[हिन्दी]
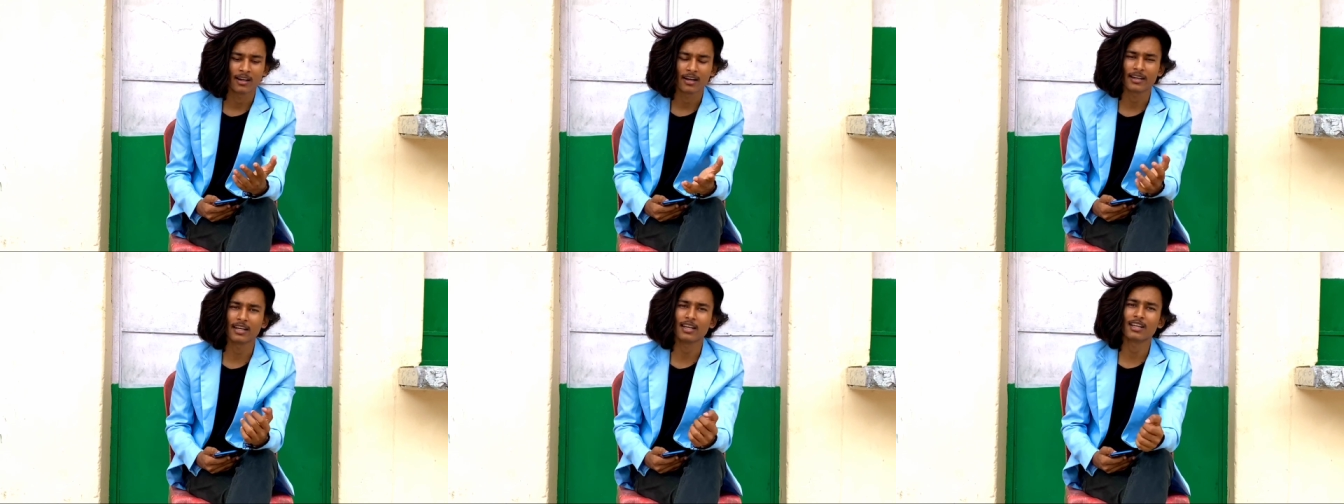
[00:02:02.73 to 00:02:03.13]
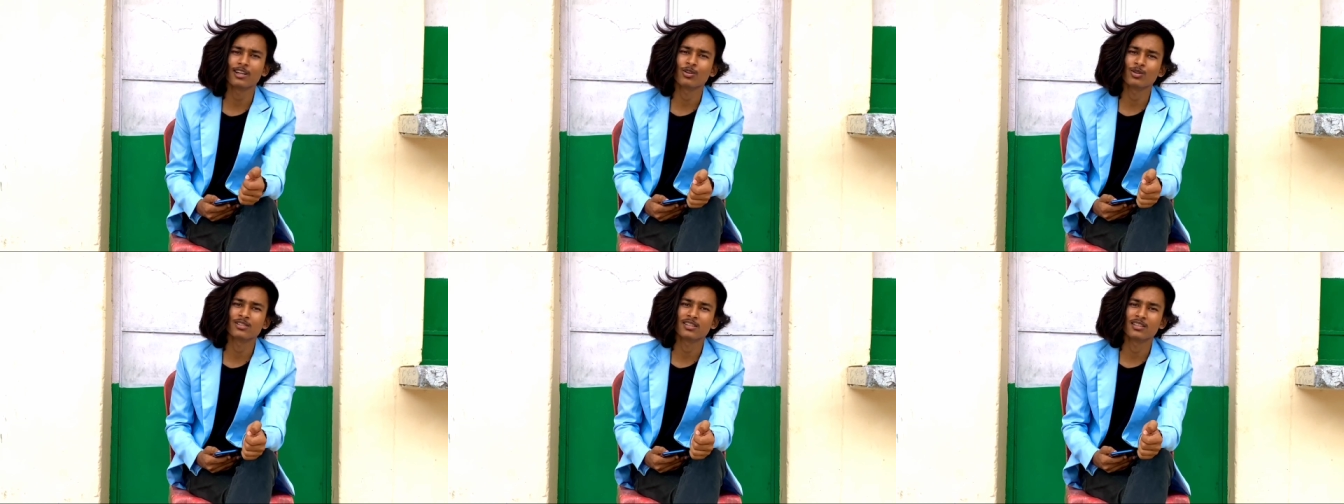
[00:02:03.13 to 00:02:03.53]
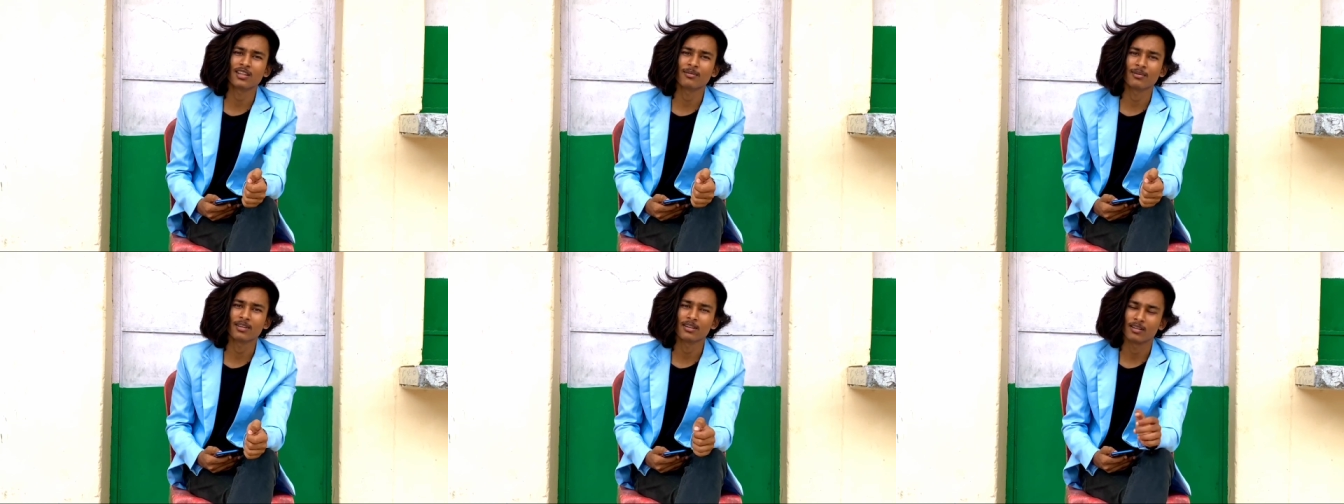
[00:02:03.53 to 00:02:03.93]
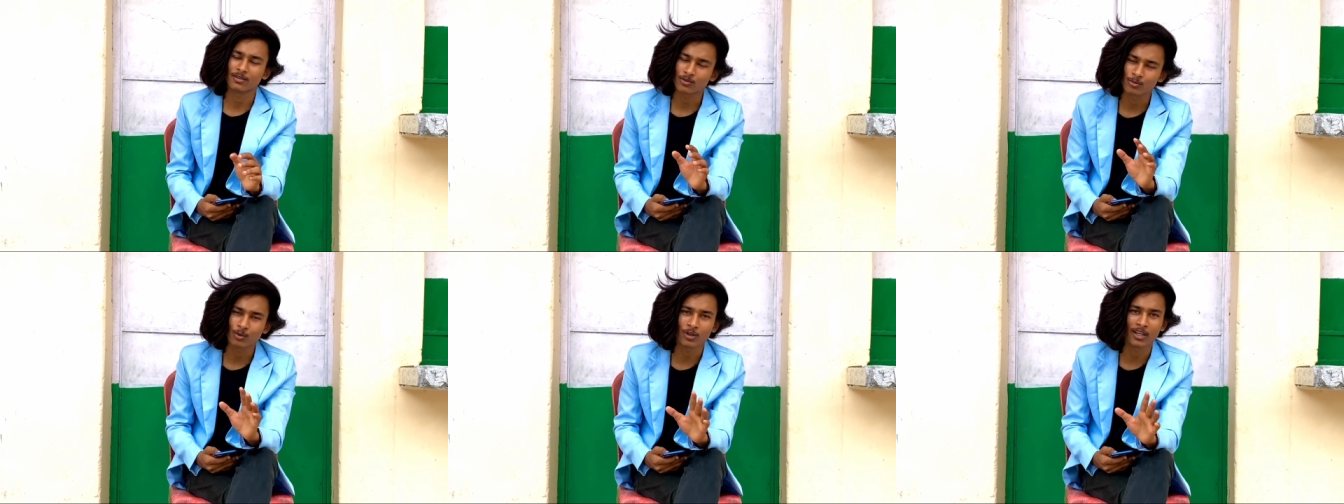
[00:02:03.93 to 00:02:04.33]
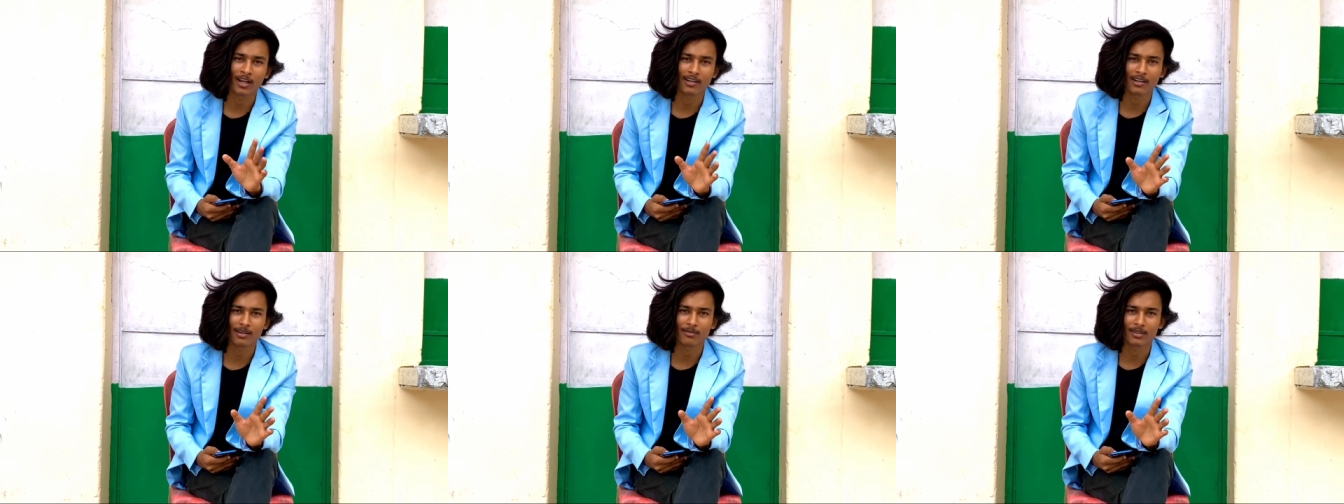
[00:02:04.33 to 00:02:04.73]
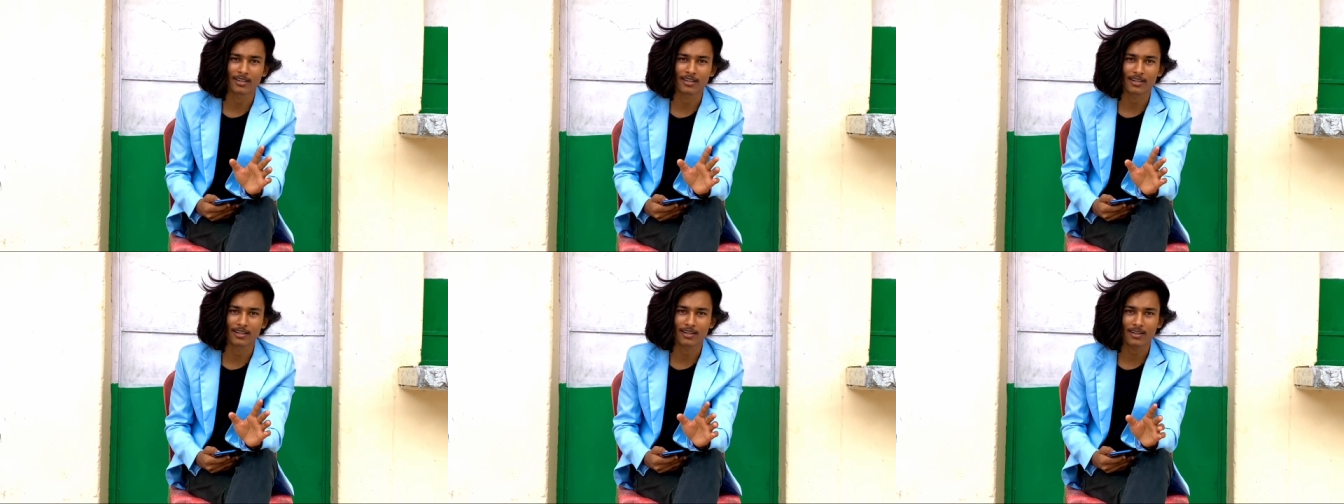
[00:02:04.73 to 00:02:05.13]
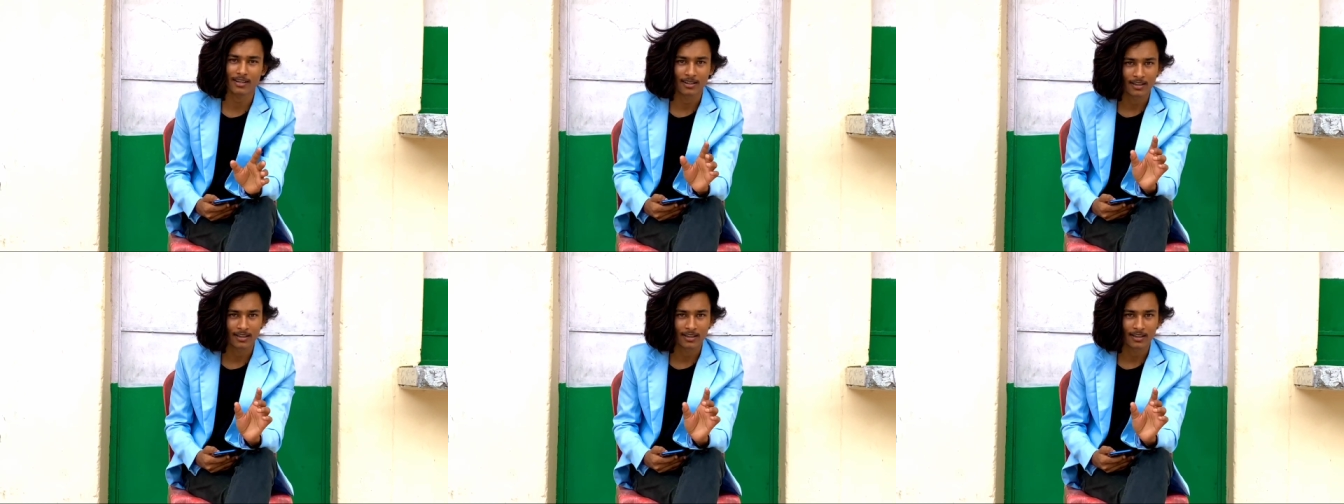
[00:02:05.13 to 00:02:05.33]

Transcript: अकेले रहोगे जितना भी तुमको हिलाने का मन करेगा